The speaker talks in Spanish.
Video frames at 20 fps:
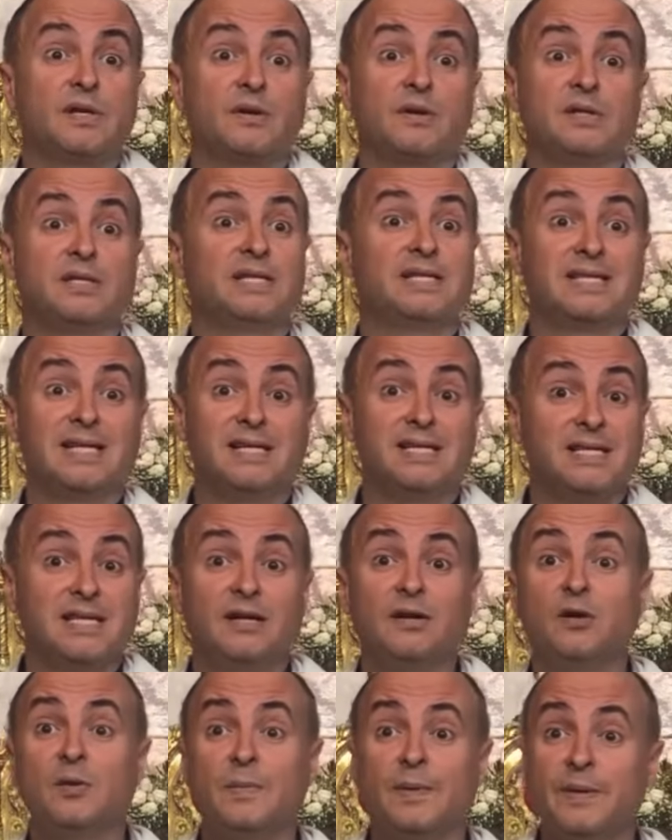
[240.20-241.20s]
desde
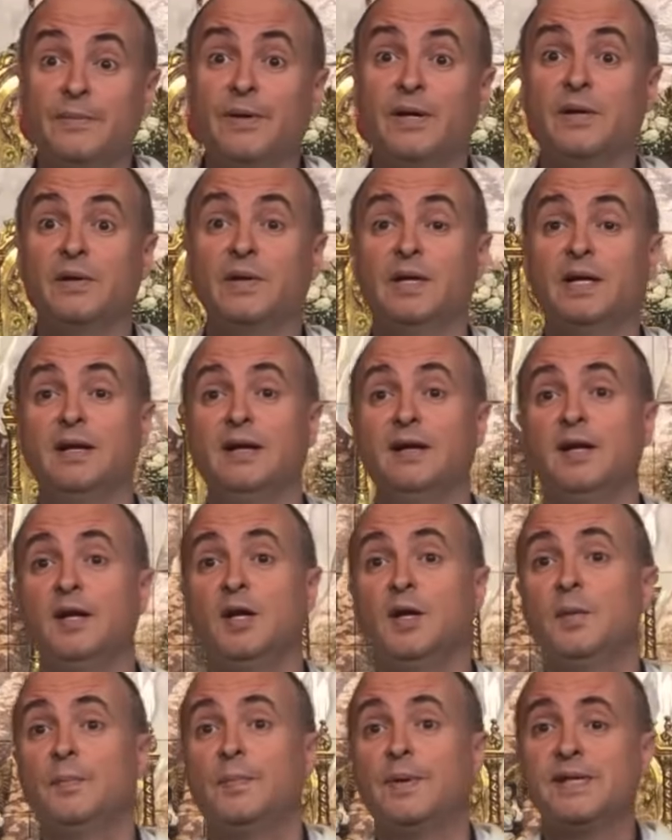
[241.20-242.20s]
el primero,
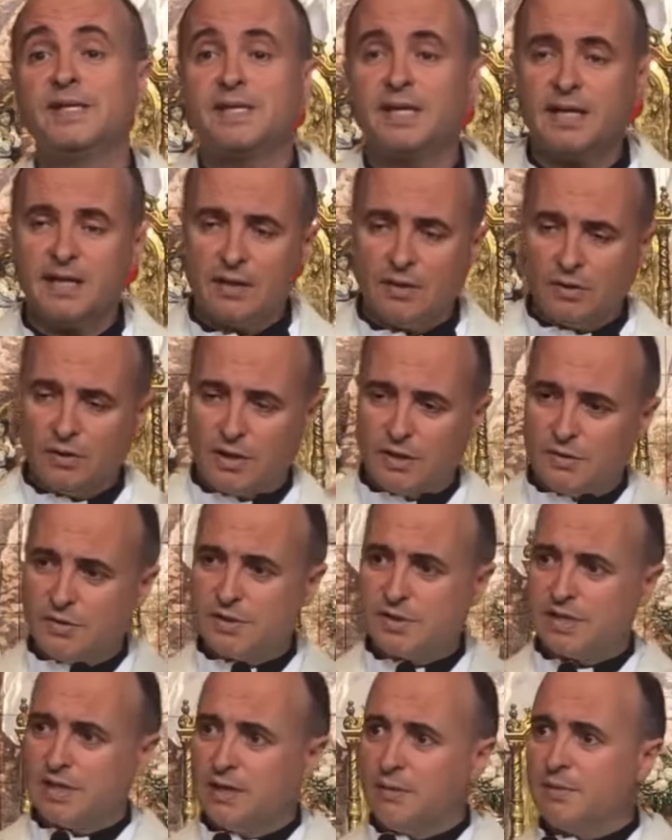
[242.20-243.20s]
lo que nos
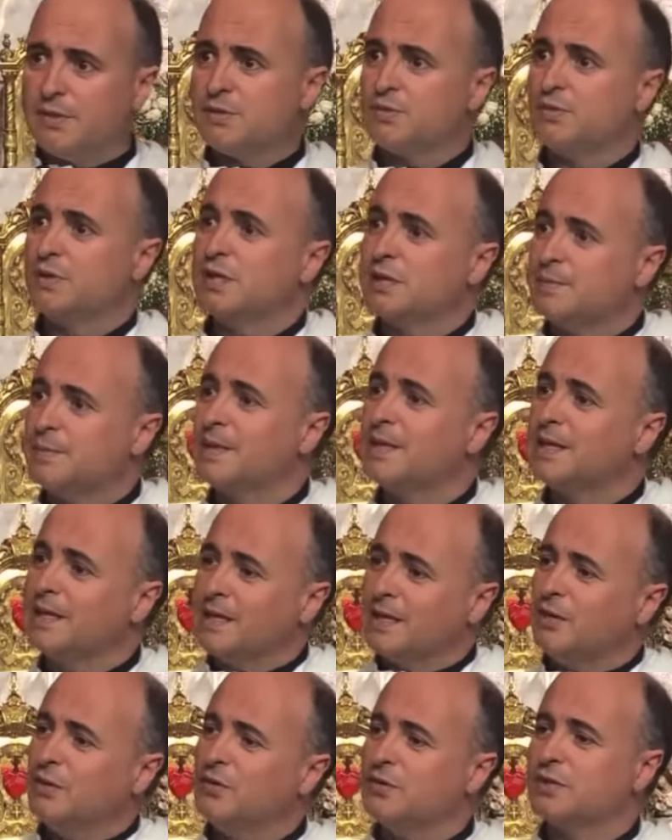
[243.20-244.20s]
salva es una especie de
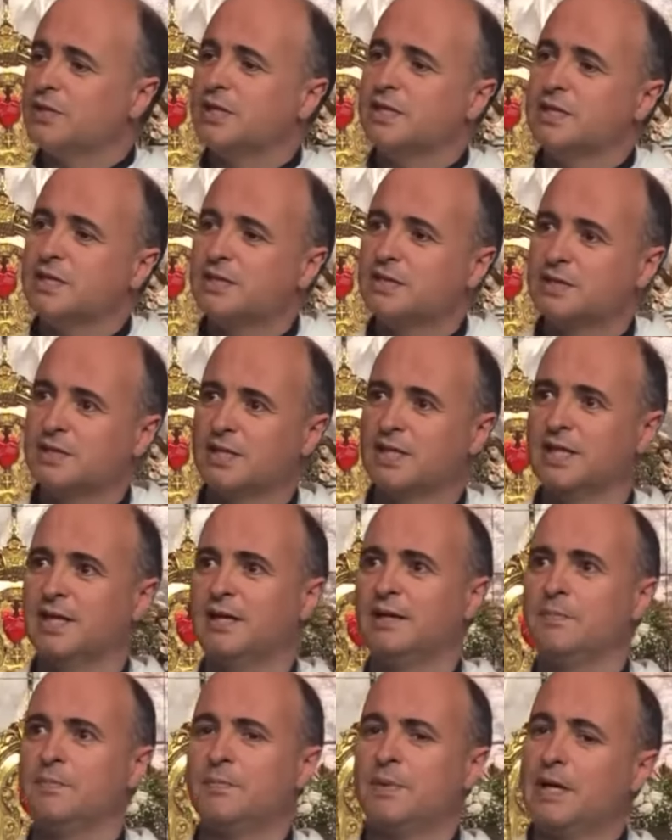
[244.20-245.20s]
gnosis
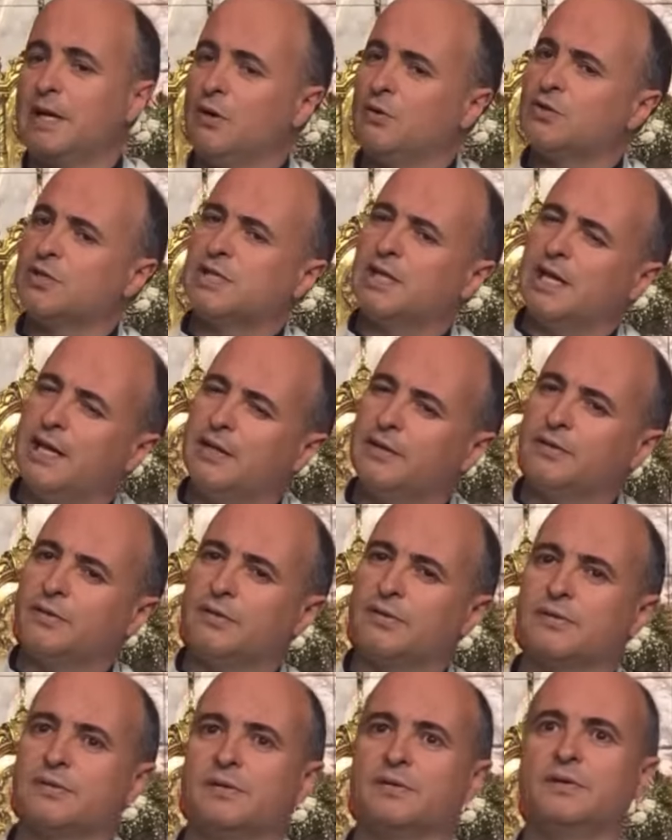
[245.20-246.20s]
para los
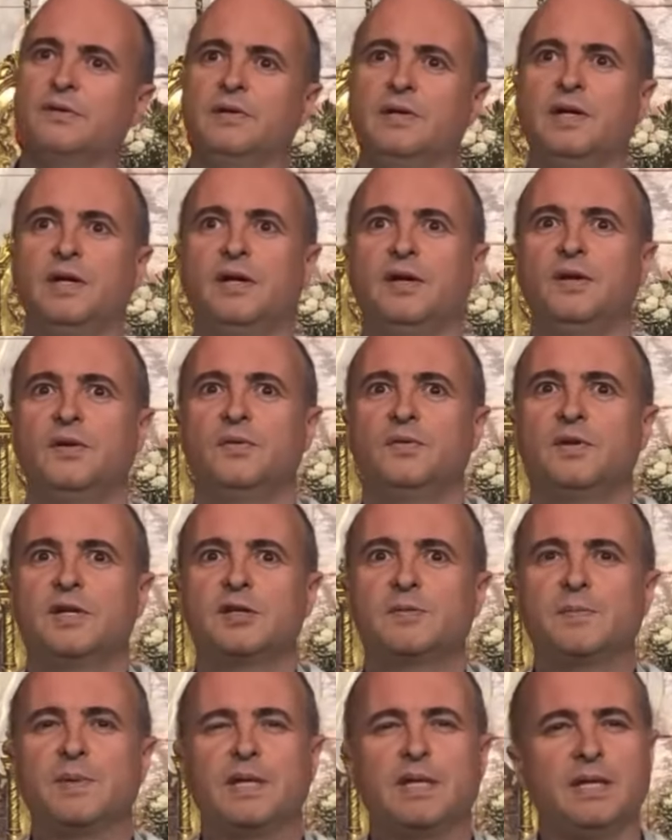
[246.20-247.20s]
electos, una
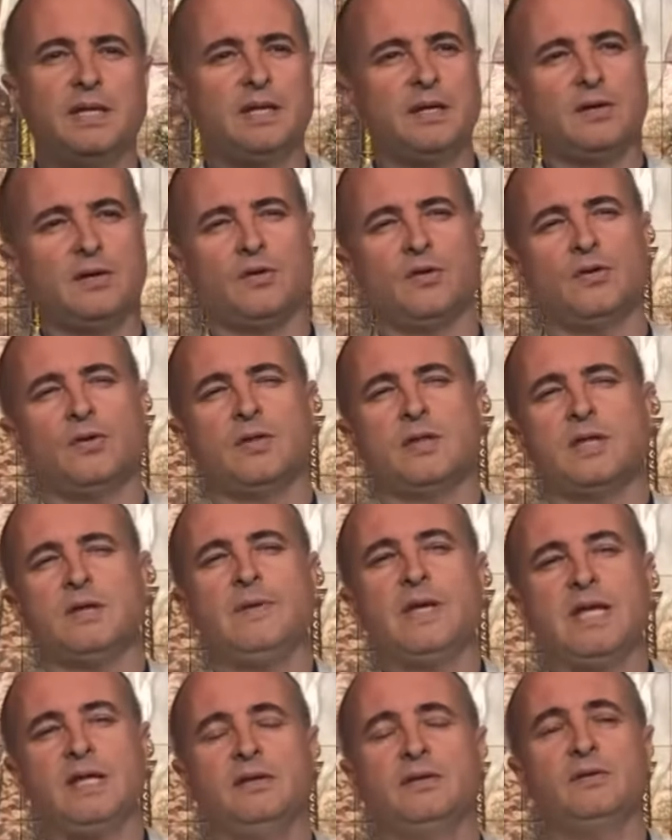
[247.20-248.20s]
especie de
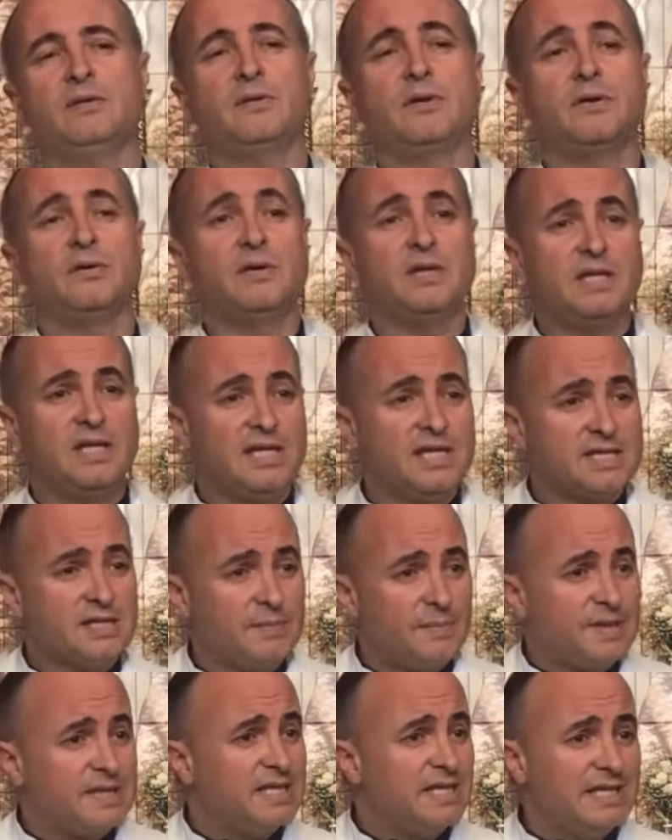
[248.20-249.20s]
conocimiento que hoy en día se
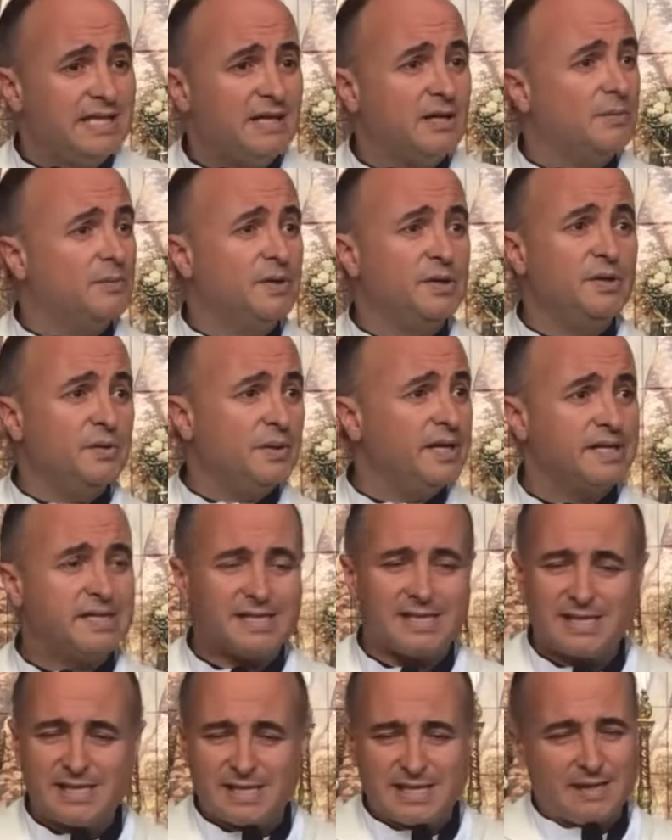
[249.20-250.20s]
presenta como New Age.
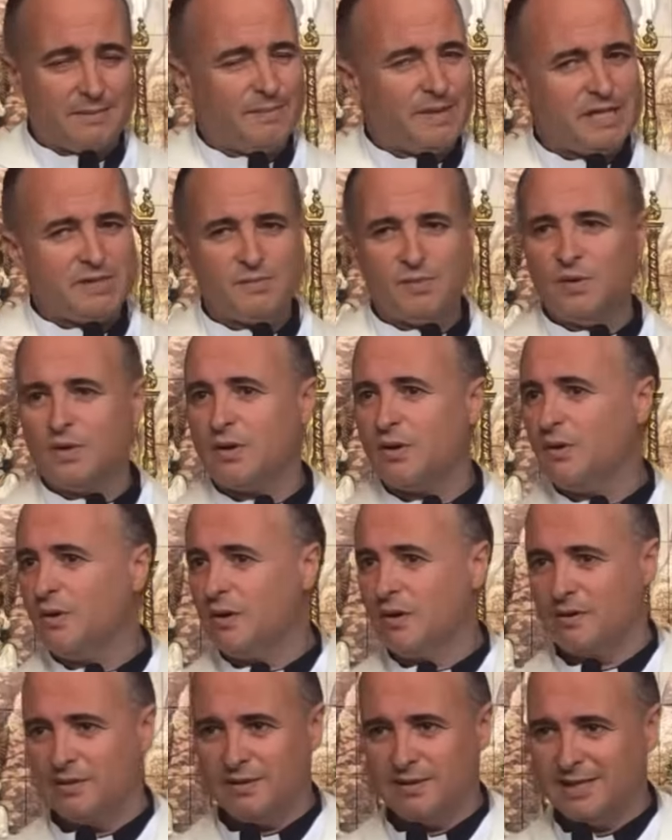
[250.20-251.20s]
Es el mismo
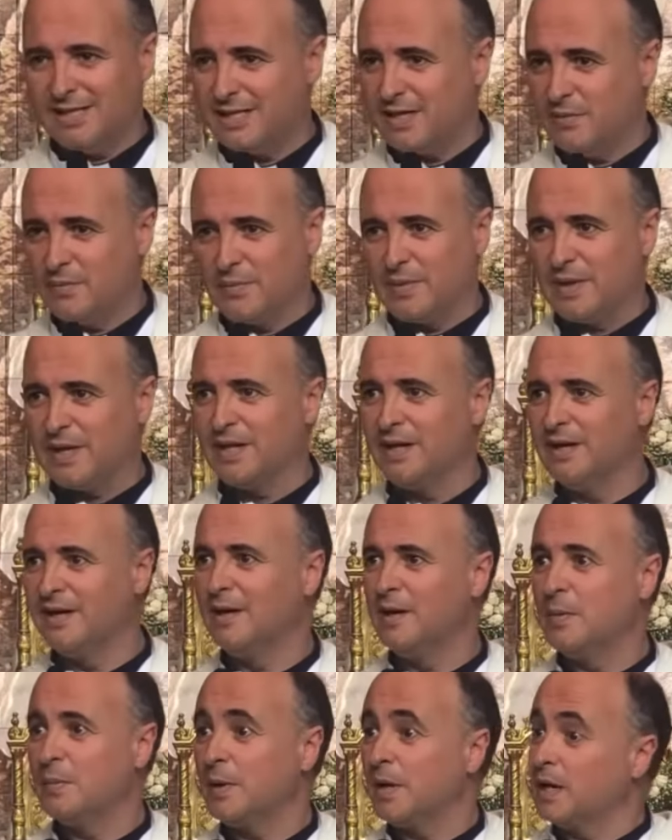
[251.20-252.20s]
error de siempre.
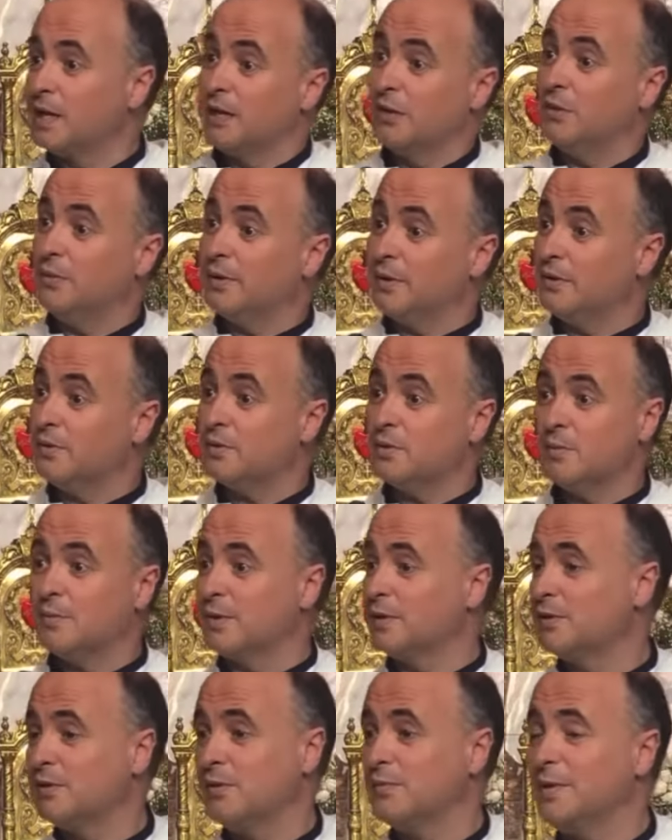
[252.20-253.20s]
Parece novedoso, pero
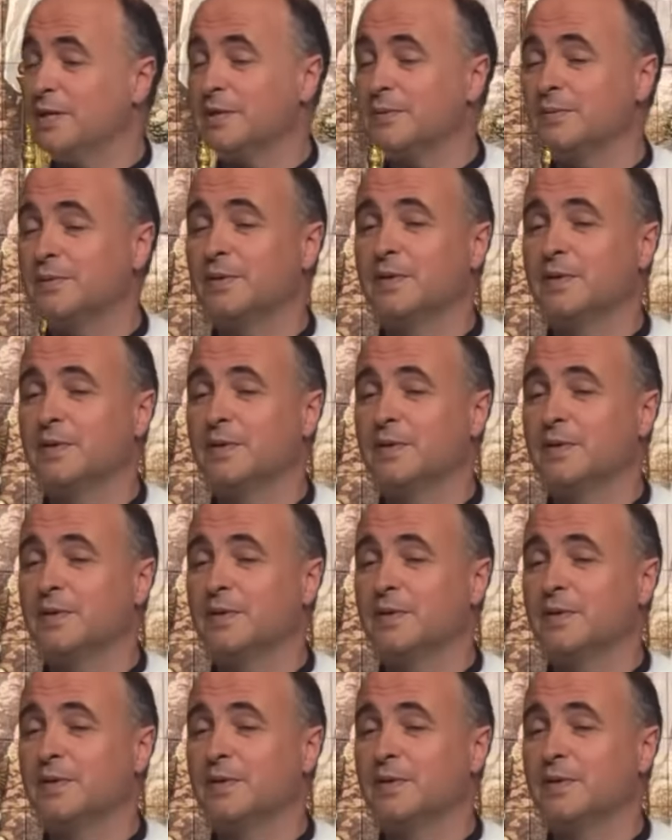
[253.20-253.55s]
es lo mismo.